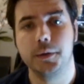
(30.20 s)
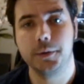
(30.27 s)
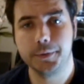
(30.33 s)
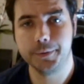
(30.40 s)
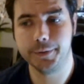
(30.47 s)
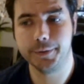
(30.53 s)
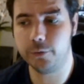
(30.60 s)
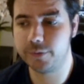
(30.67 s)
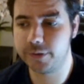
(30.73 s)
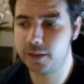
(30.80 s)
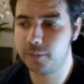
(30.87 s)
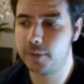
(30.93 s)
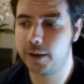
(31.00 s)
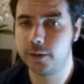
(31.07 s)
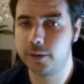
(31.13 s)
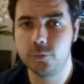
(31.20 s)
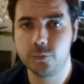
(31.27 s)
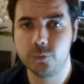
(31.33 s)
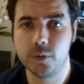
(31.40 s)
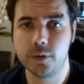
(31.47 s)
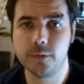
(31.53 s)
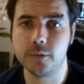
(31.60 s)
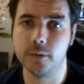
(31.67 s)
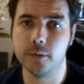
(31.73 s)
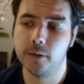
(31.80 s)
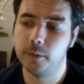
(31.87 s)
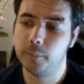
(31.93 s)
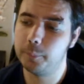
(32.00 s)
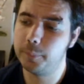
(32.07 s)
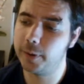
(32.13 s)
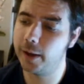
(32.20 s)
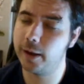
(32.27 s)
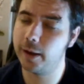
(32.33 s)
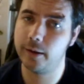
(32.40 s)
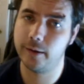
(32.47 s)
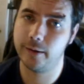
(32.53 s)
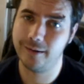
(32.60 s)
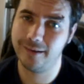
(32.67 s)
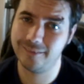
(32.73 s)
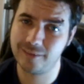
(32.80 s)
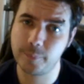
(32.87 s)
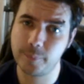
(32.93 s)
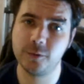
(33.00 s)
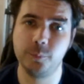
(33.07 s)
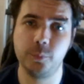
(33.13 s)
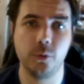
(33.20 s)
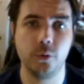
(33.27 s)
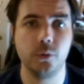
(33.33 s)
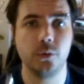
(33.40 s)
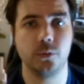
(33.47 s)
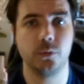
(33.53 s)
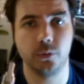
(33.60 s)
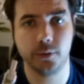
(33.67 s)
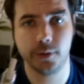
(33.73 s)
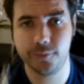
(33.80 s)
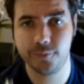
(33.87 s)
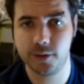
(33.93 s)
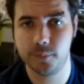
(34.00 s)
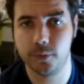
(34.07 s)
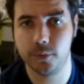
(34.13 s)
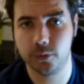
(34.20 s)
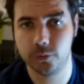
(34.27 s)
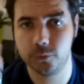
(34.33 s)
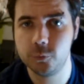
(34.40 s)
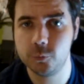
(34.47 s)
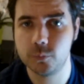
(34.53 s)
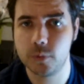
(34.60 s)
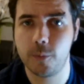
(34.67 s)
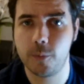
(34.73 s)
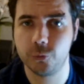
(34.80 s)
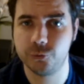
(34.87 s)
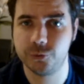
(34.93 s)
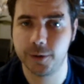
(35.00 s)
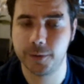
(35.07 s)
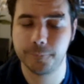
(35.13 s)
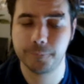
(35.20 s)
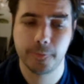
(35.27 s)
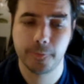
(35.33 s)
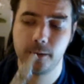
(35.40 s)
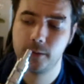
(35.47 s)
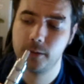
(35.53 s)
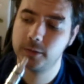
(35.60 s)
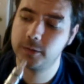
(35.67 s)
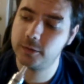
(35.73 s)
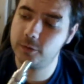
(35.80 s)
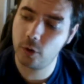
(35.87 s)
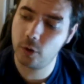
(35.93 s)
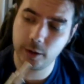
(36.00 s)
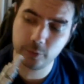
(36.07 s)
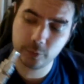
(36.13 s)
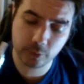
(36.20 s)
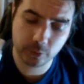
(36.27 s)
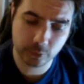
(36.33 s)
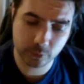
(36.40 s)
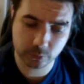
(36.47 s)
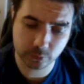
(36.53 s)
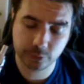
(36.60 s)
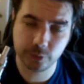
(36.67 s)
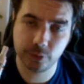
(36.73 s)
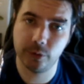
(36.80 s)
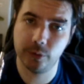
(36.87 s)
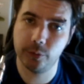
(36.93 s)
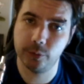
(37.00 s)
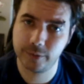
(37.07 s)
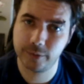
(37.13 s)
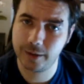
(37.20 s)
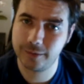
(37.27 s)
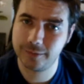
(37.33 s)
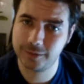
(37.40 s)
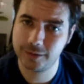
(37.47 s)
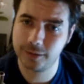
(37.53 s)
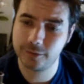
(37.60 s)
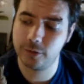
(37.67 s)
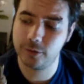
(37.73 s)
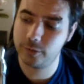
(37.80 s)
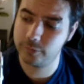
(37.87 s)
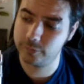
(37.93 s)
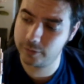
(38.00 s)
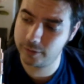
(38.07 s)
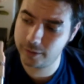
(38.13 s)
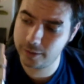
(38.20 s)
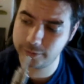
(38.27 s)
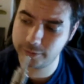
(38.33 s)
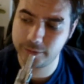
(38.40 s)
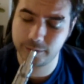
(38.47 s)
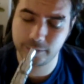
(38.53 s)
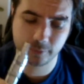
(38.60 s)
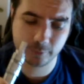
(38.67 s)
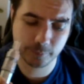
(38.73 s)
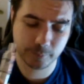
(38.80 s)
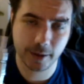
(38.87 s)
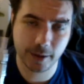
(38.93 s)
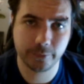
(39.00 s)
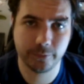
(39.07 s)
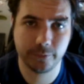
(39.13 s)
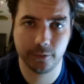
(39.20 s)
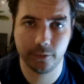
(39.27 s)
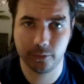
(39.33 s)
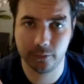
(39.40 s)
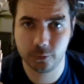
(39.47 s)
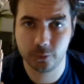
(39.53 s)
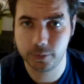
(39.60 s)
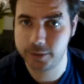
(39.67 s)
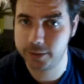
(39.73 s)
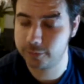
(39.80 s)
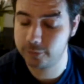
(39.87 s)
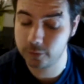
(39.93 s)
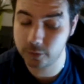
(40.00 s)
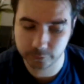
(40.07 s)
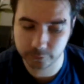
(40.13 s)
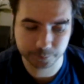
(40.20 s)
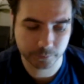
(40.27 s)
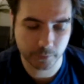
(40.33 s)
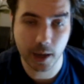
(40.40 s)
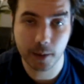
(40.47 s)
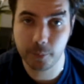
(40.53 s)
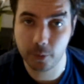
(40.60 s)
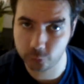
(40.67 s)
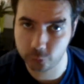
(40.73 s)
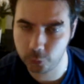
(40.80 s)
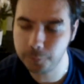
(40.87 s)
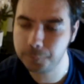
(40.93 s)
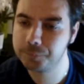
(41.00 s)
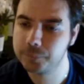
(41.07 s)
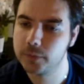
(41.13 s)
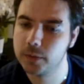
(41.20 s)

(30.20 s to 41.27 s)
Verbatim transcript: euh, et on va démarrer tout de suite par la Vape Expo, donc l'événement du mois prochain, qui aura lieu donc euh, le 13, 14 et 15 mars 2014 à Bordeaux.